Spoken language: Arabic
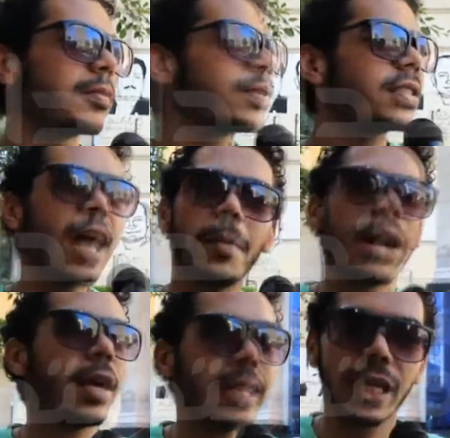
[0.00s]
في
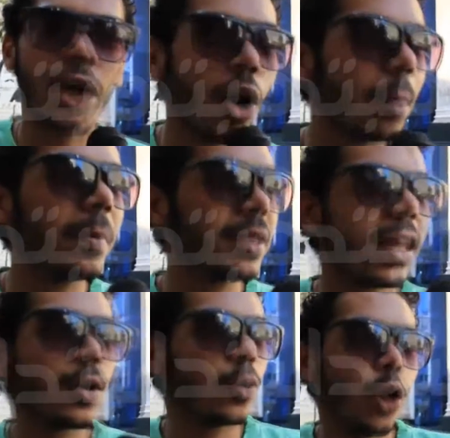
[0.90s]
الزحمه يجي يقرب
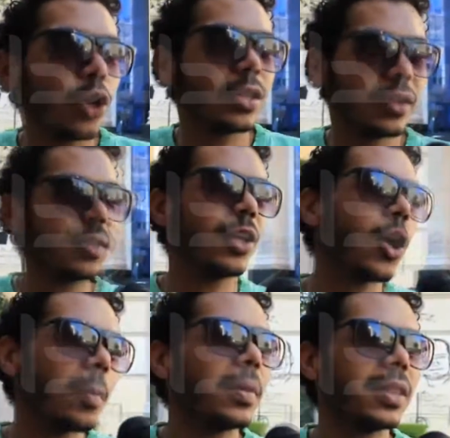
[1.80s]
منك ويقعد
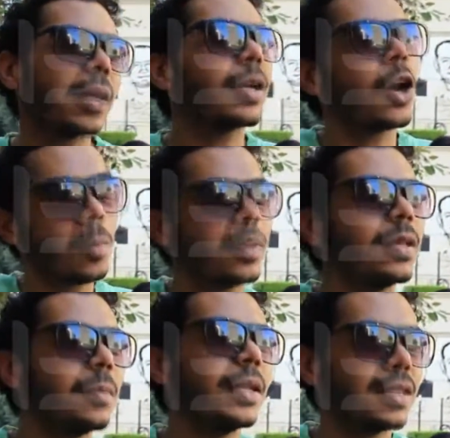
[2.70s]
يقرب منك يقرب
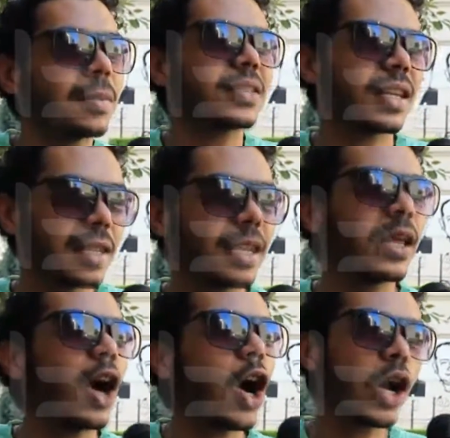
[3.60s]
من البنت مثلا
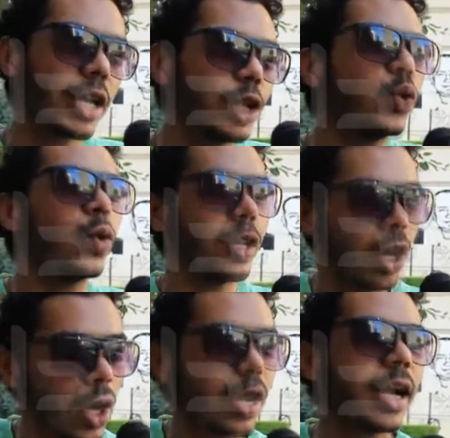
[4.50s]
كده يحرك ايده
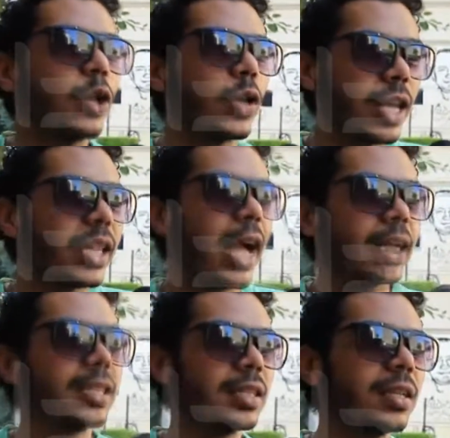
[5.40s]
يحرك رجله كده
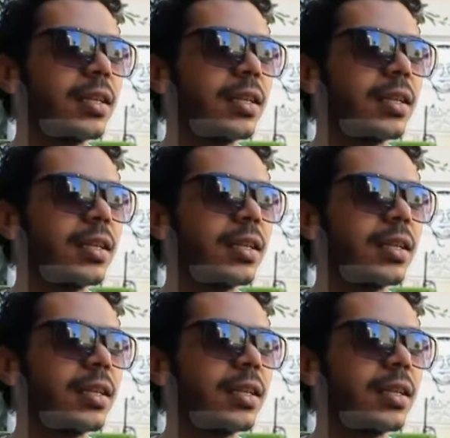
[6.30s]
يعني